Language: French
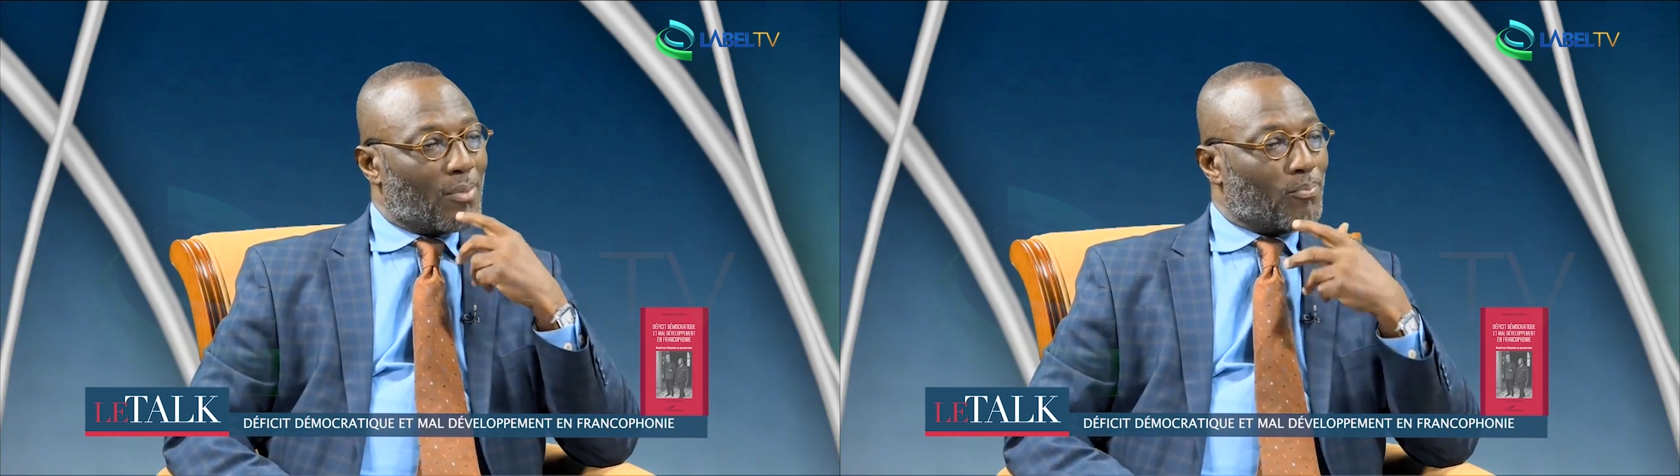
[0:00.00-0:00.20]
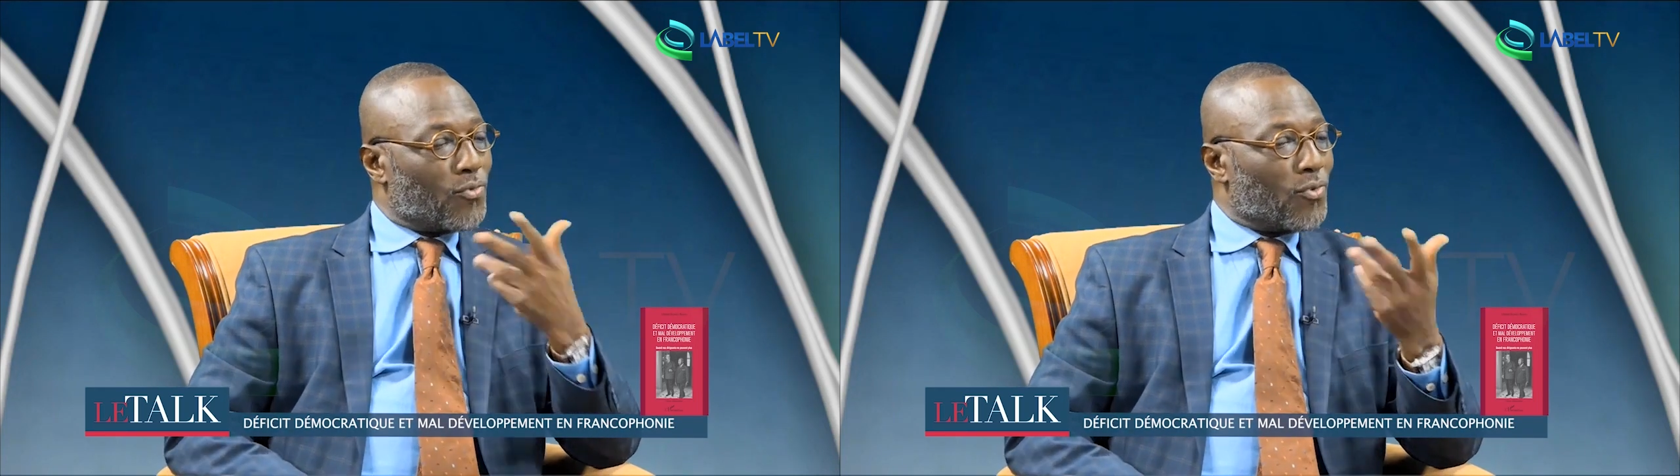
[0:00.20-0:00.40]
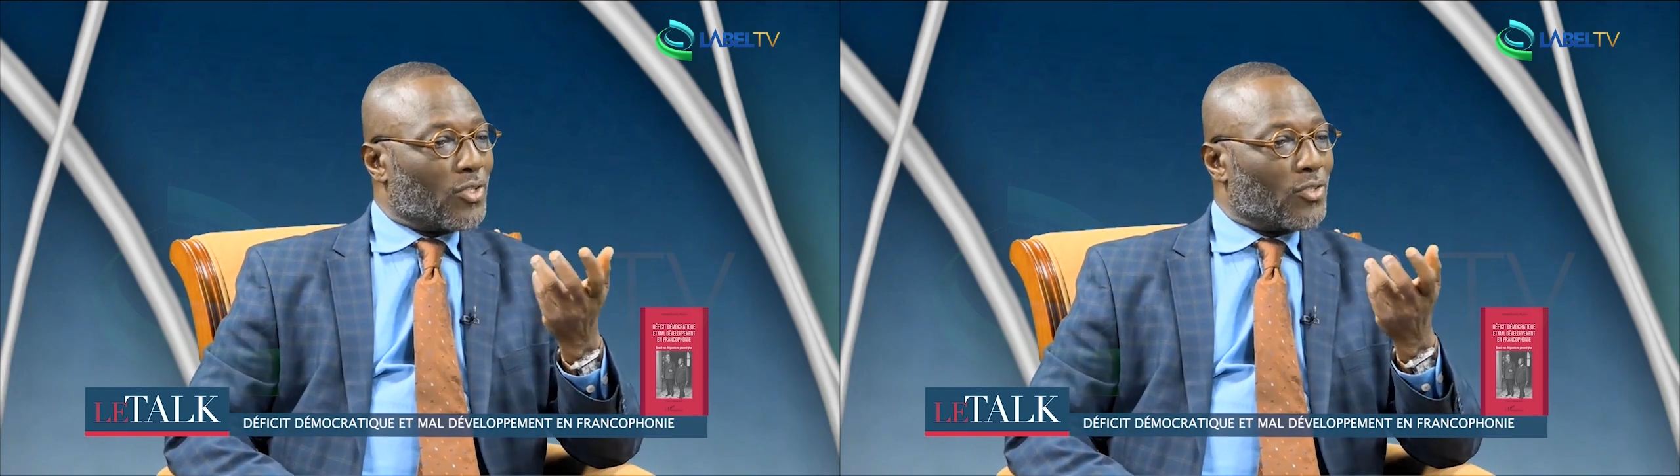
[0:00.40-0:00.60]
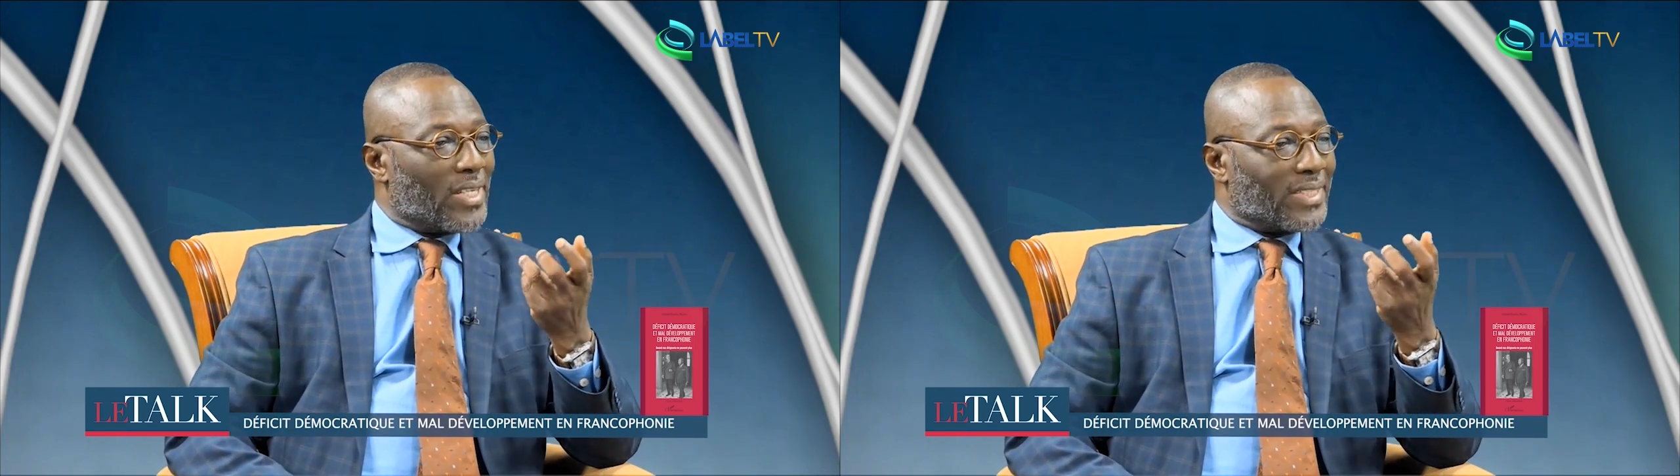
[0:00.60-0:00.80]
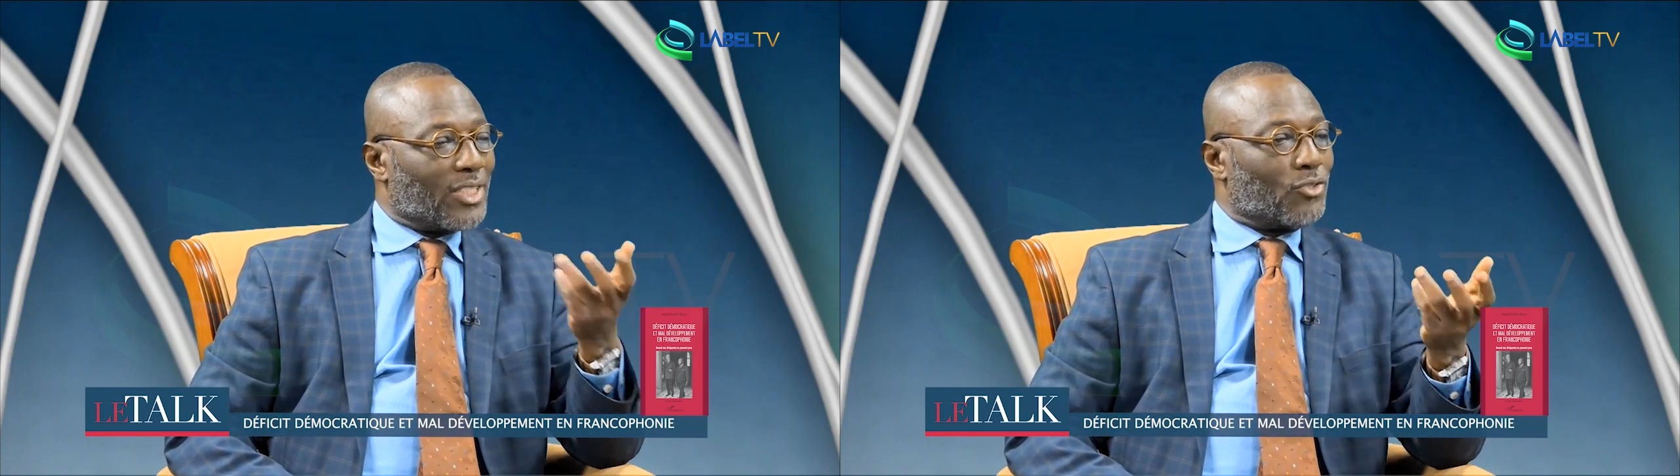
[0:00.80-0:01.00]
les pouvoirs de
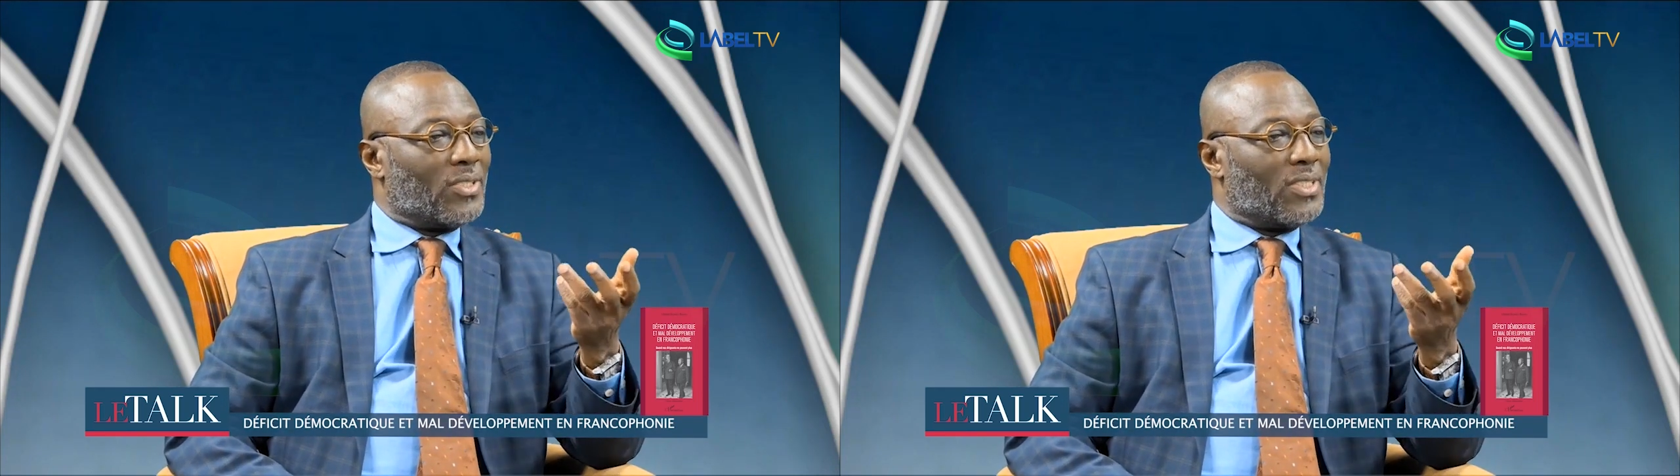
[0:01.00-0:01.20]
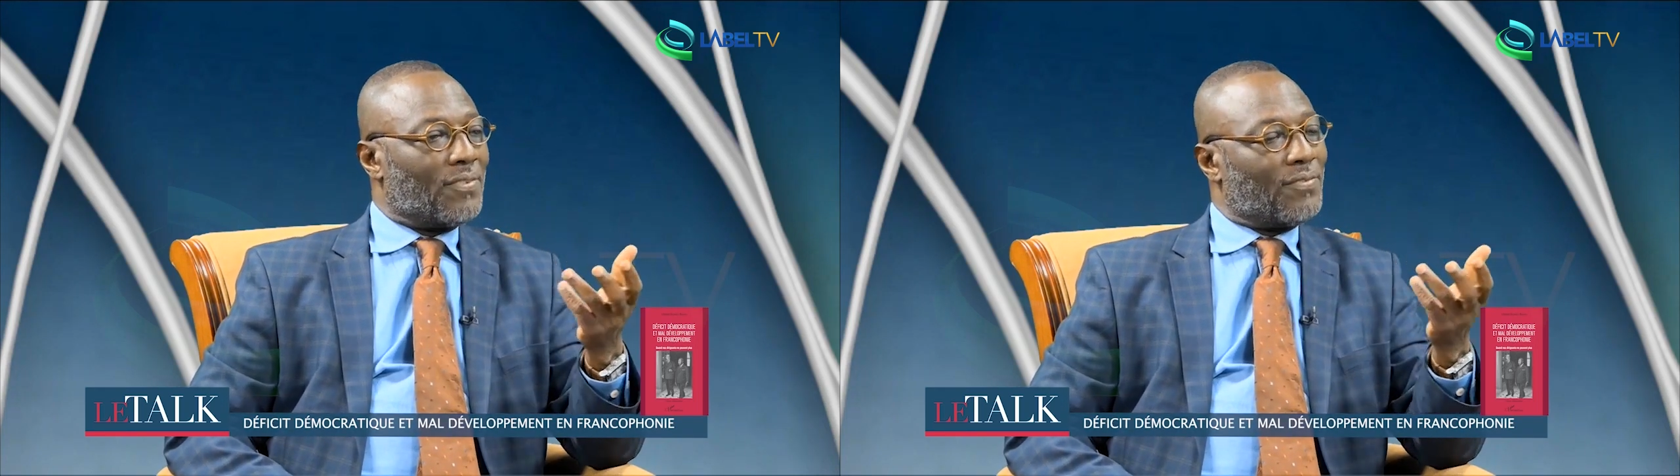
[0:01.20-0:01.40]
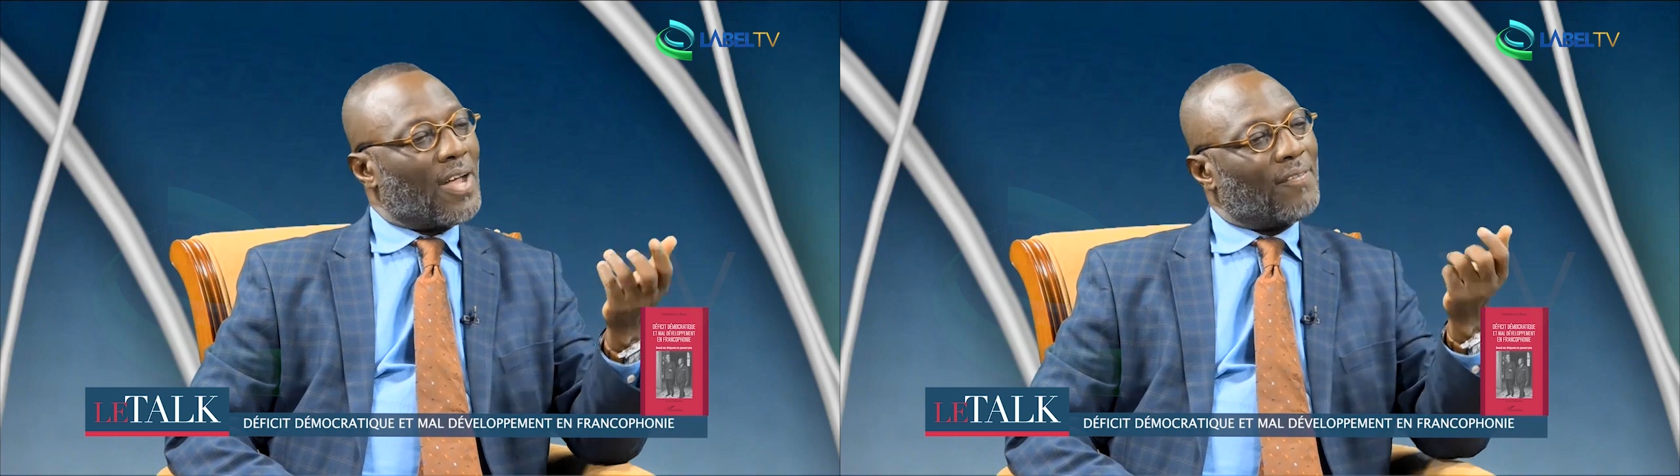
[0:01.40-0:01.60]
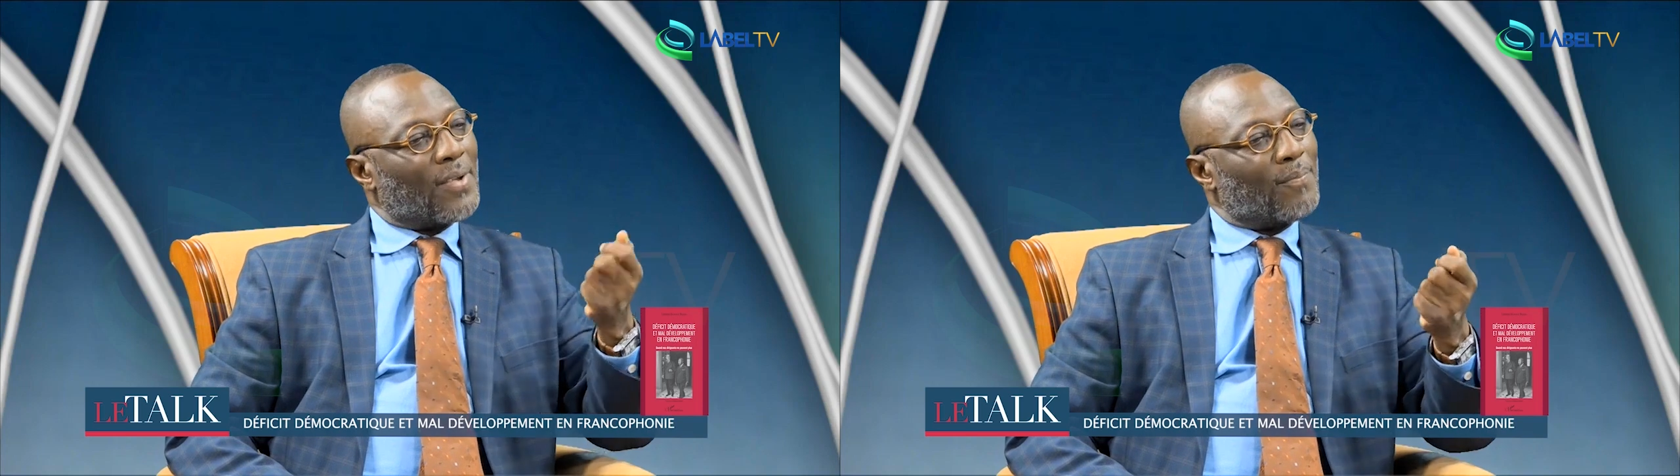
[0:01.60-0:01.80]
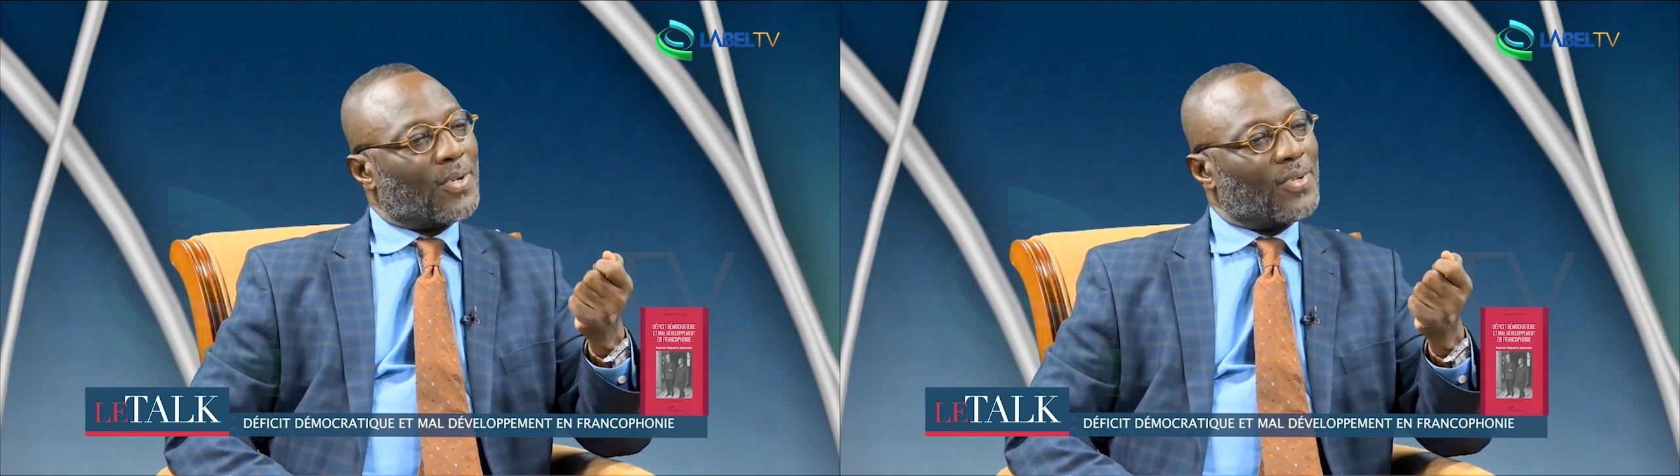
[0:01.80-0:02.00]
l'exécutif avec maintenant...